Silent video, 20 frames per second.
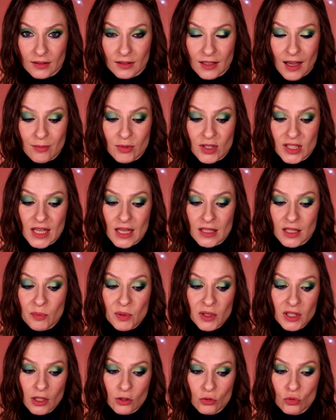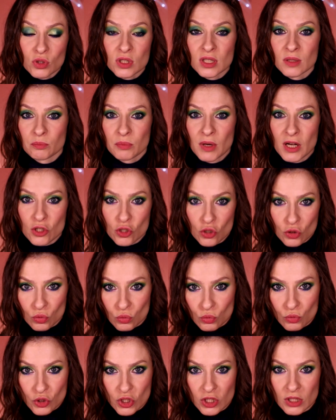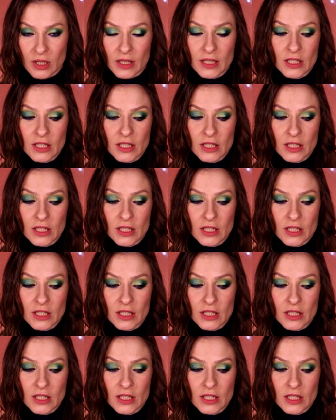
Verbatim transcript: а там, где они продаются поштучно,